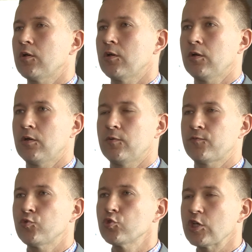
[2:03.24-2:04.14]
話。w
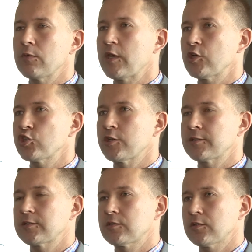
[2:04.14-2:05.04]
dużej mierze
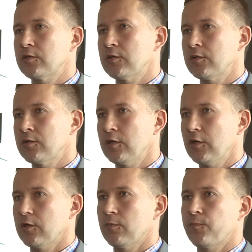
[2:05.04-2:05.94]
z
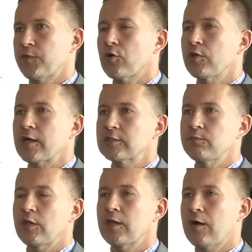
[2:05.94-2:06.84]
mm, tego, jak
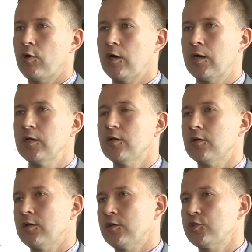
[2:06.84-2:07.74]
zmieniała
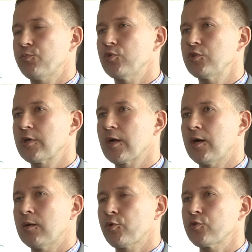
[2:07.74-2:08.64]
e, się
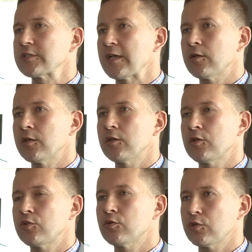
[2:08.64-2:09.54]
polityka
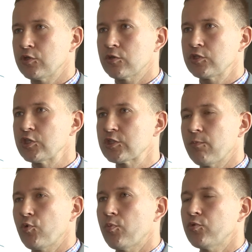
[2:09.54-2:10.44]
Brukseli i to gdzieś
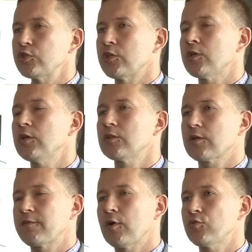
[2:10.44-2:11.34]
tam było później
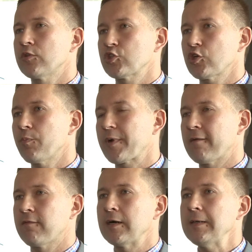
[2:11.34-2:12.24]
trafiało do naszego
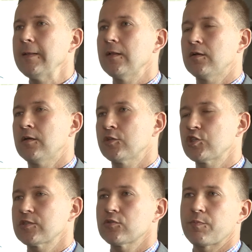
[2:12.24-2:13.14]
prawa. E,
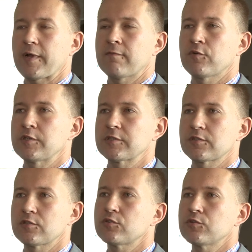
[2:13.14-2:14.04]
często to prawo
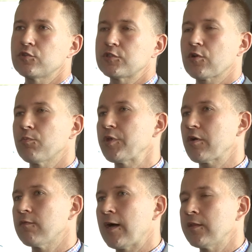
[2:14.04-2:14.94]
jest dość
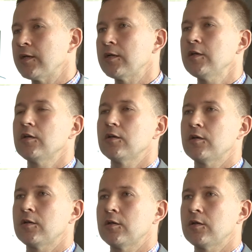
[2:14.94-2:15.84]
skomplikowane
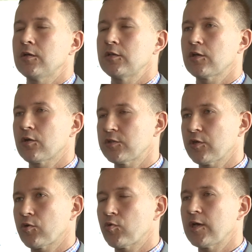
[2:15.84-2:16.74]
e, i te, te
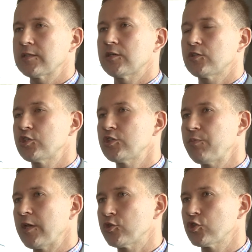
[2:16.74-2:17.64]
regulacje gdzieś się
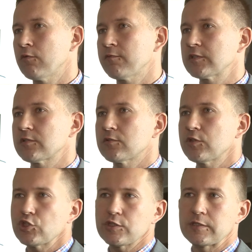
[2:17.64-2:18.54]
piętrzą, więc to
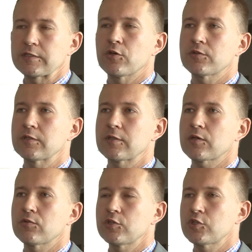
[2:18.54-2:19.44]
też jest istotne,
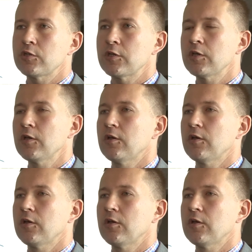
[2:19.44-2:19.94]
tak? No jeśli